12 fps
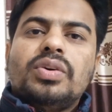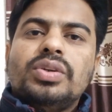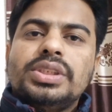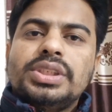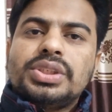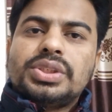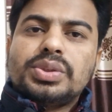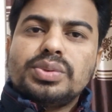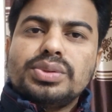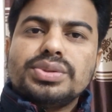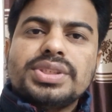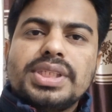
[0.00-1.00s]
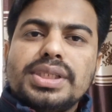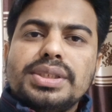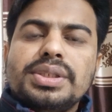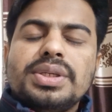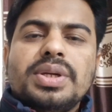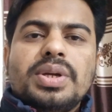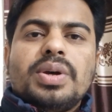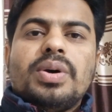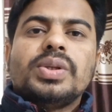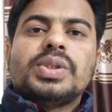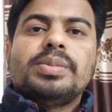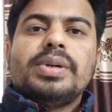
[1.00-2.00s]
ওই শূন্যস্থান
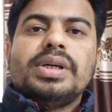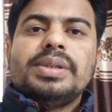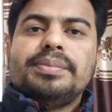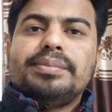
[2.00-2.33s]
অথবা